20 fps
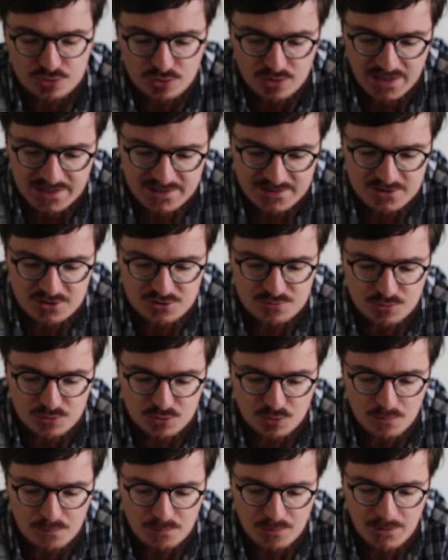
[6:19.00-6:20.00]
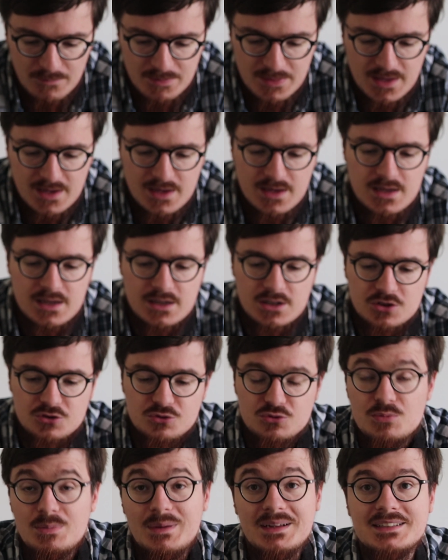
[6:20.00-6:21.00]
du soleil si je me trompe pas.
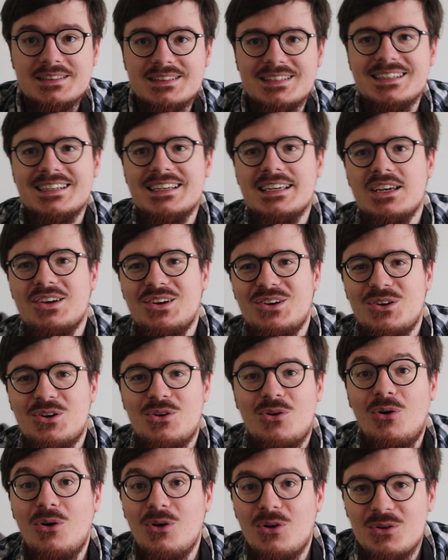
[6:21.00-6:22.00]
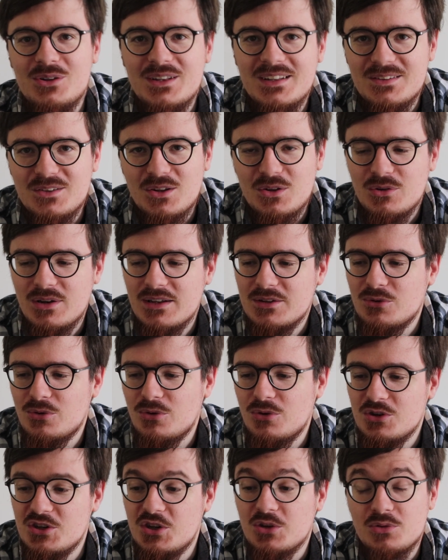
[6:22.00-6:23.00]
Je ne suis pas très euh, grand connaisseur de
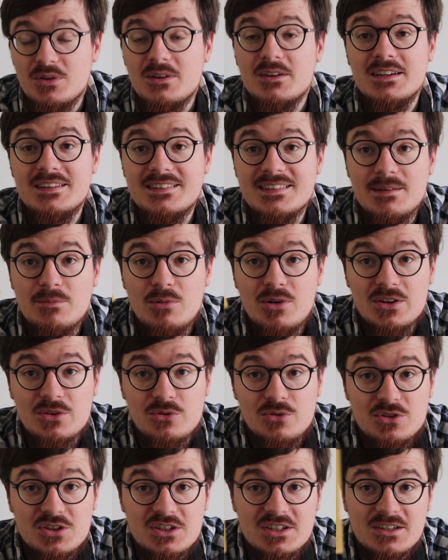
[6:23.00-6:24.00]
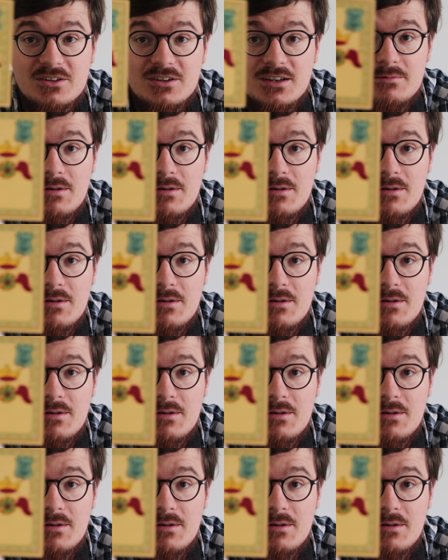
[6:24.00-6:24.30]
l'astrologie, en tout cas les symboles astrologiques, je ne les